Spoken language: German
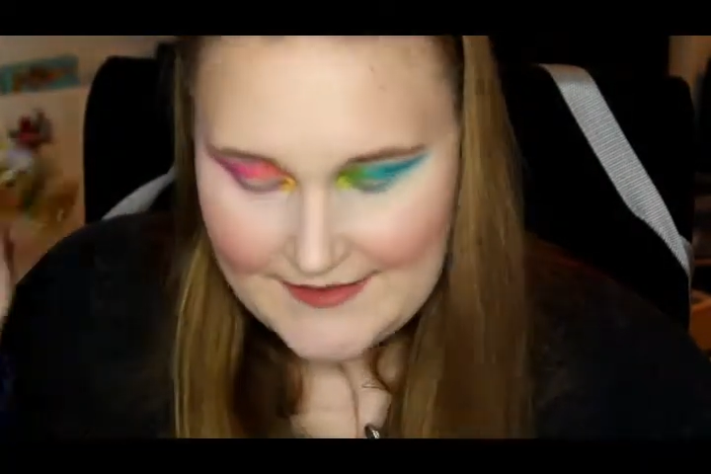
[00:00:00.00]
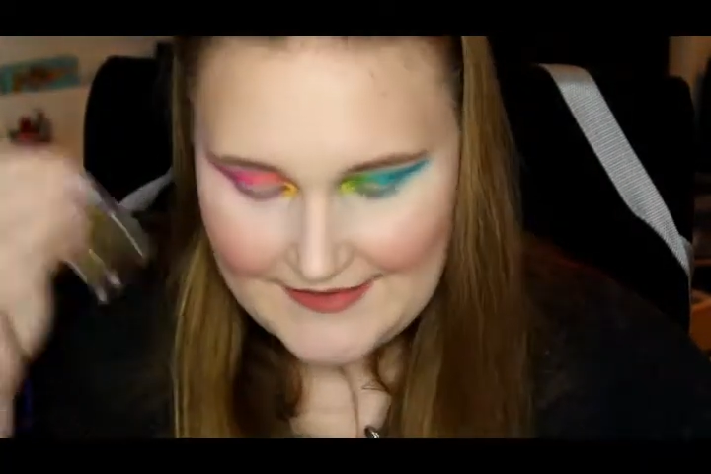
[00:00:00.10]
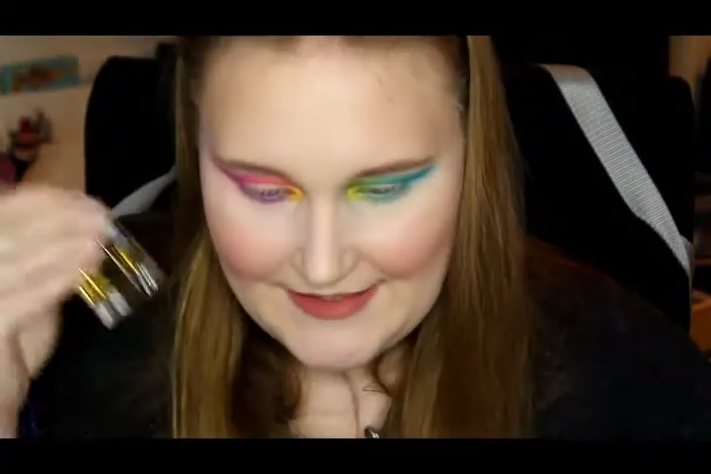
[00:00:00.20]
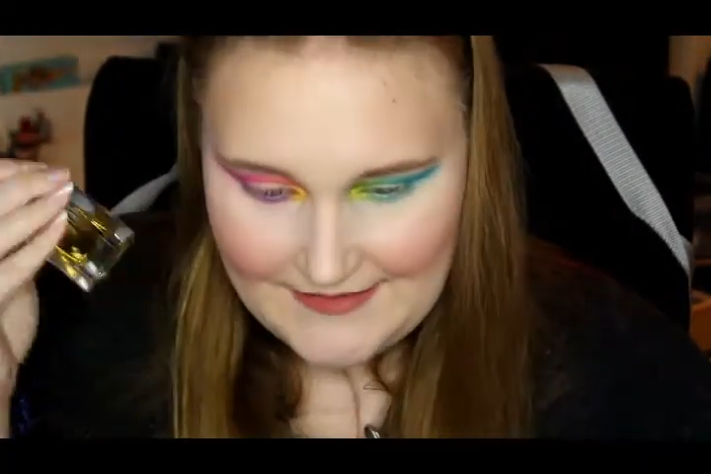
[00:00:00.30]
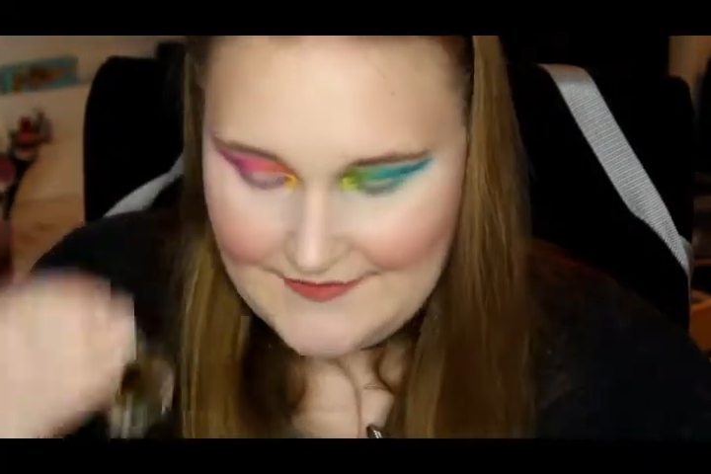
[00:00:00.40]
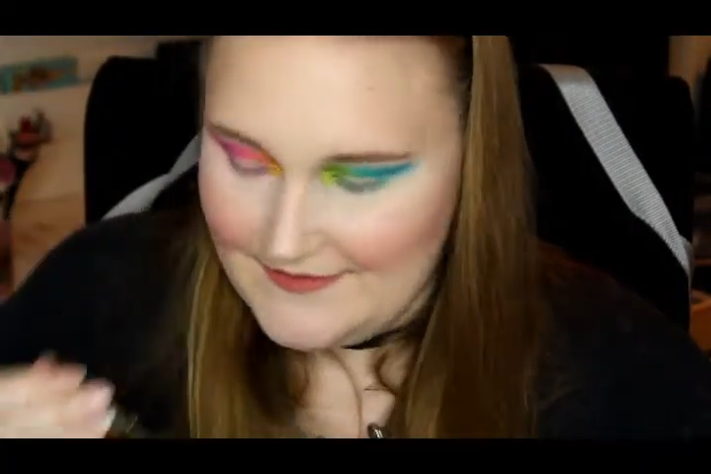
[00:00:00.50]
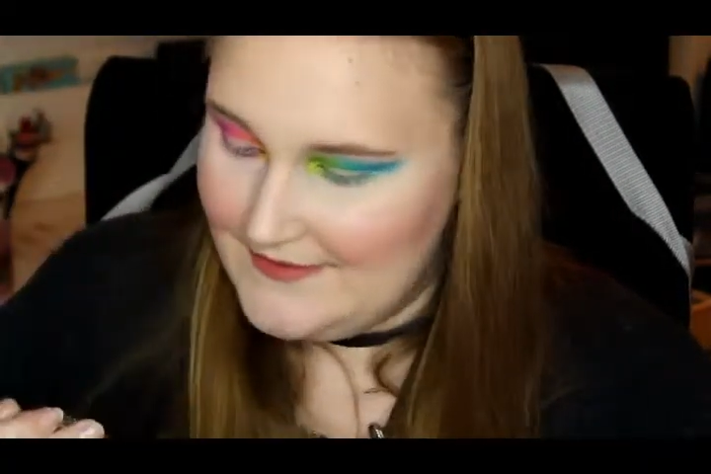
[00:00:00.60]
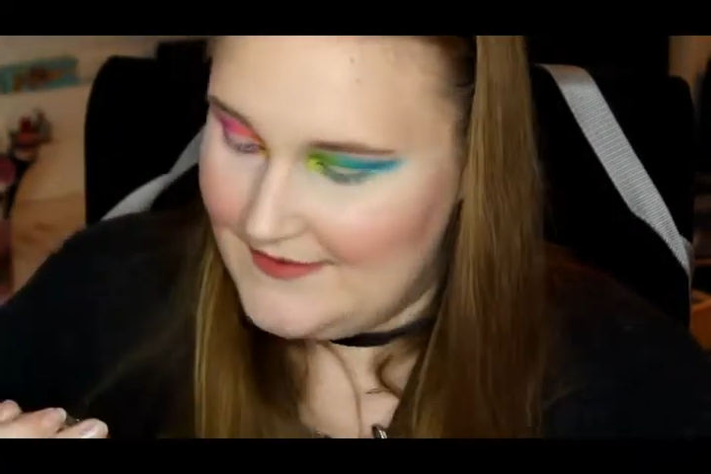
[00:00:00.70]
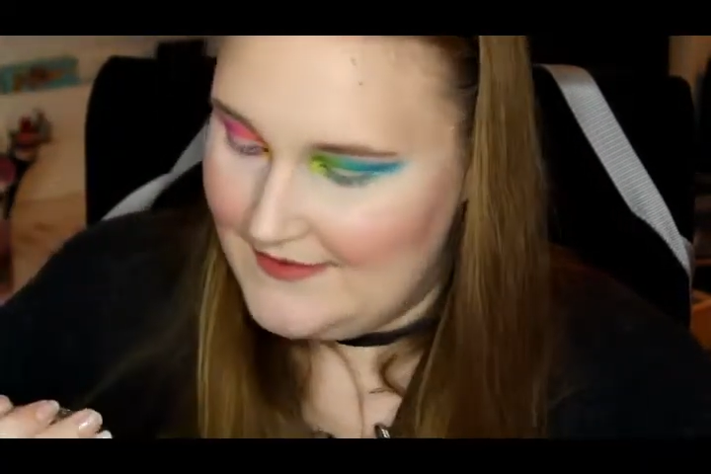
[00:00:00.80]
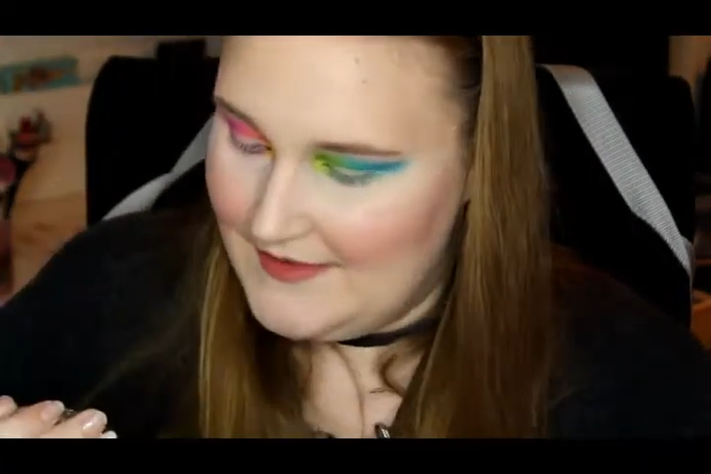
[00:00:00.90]
na,
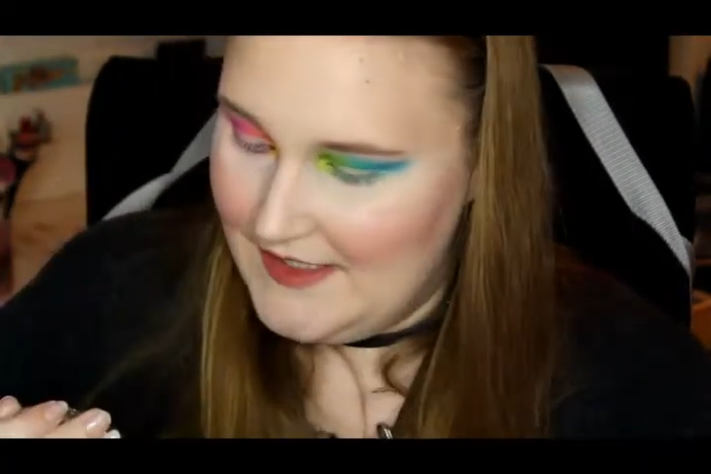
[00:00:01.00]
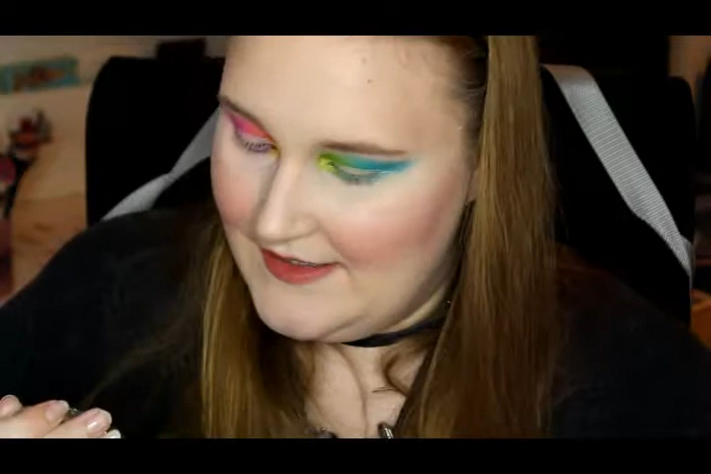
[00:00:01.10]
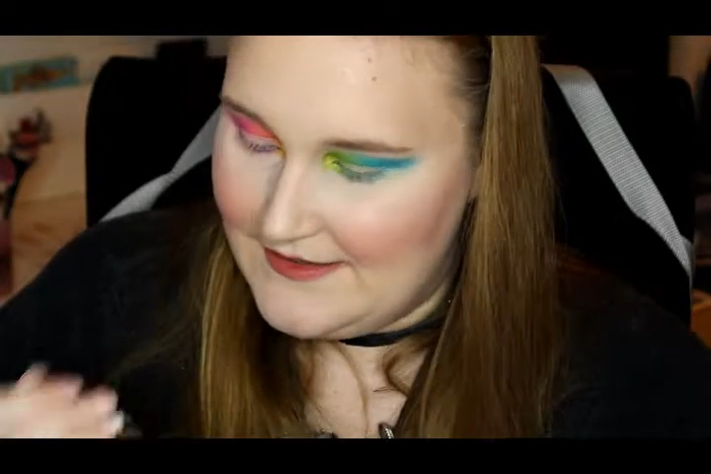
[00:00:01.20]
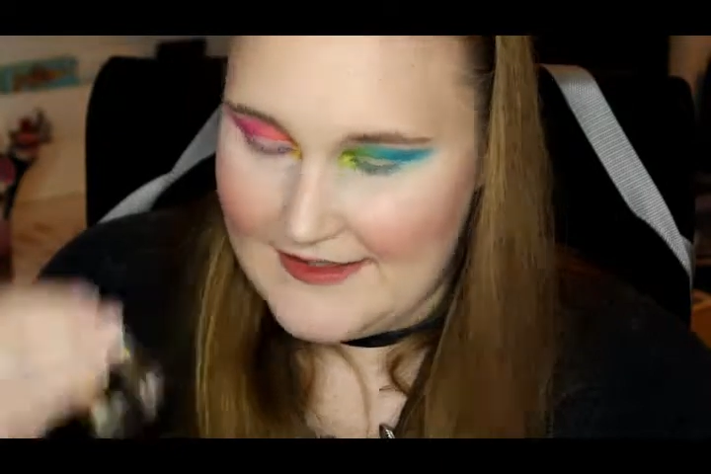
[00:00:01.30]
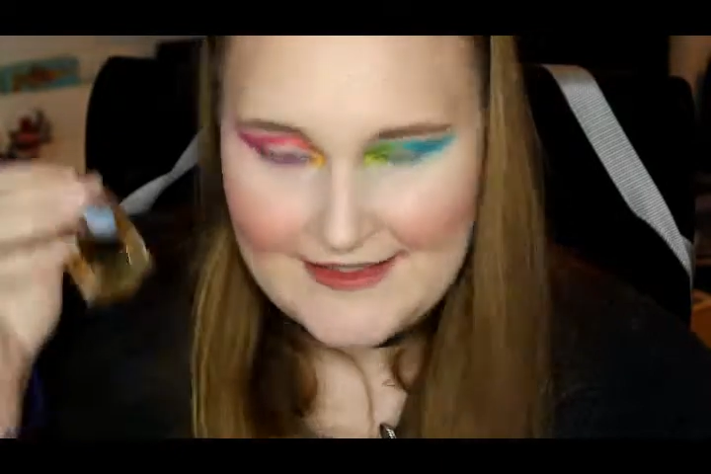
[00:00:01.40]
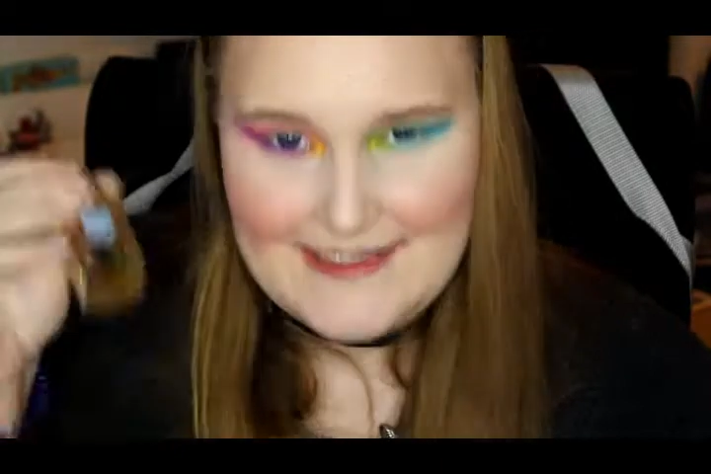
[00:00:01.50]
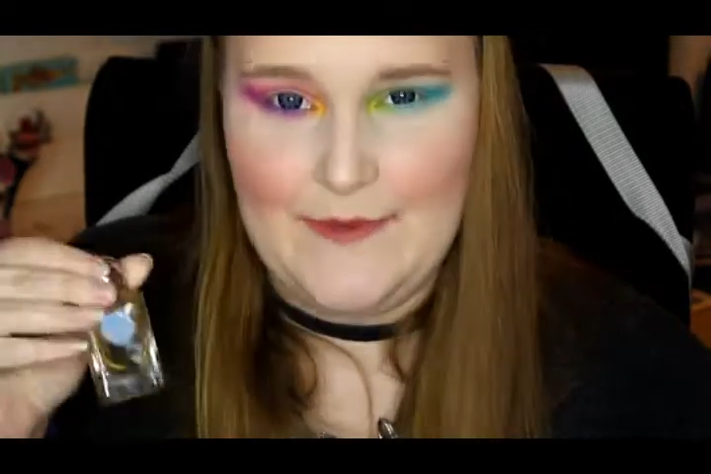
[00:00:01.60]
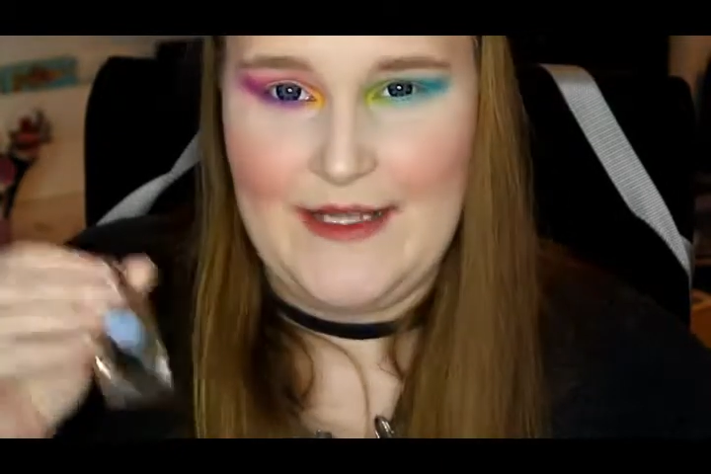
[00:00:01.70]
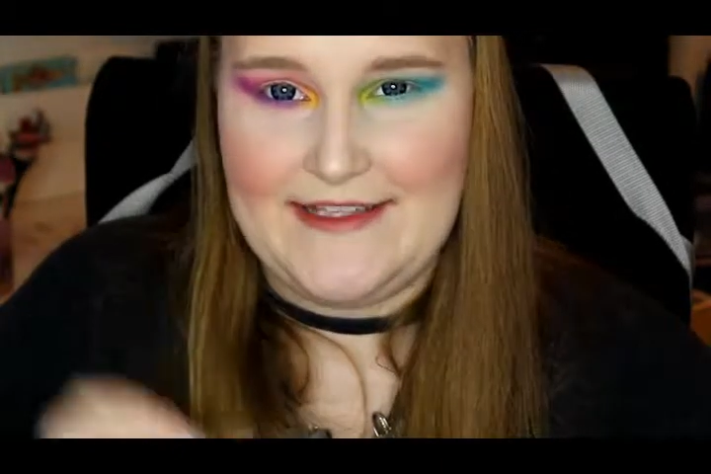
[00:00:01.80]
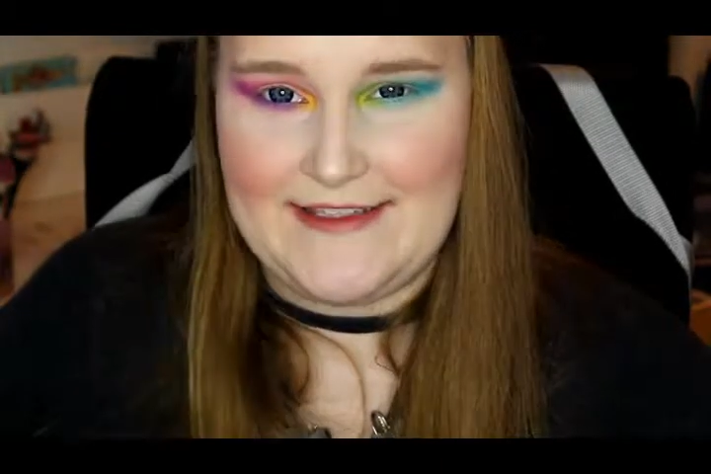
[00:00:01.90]

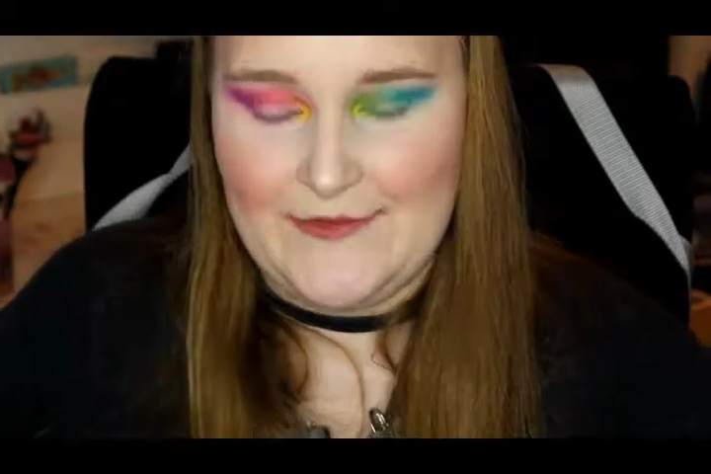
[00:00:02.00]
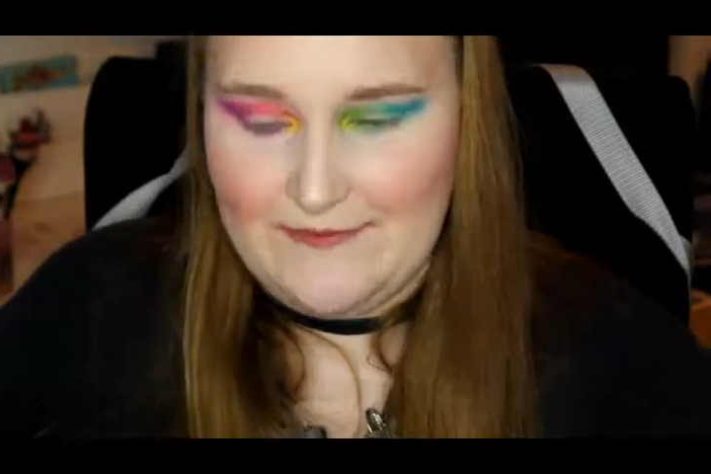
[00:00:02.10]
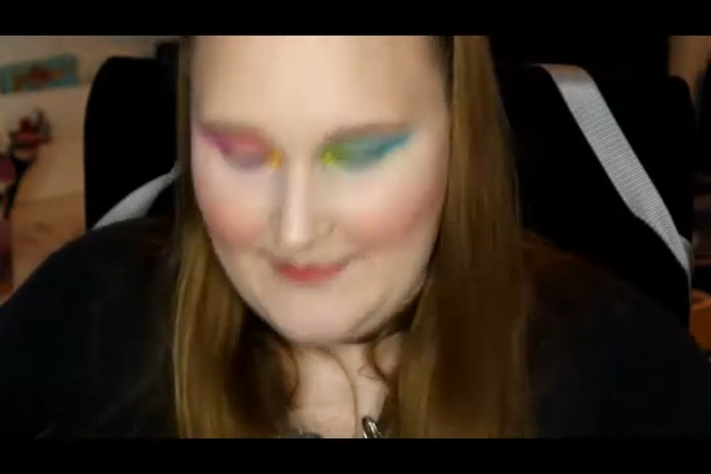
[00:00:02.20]
Base auf.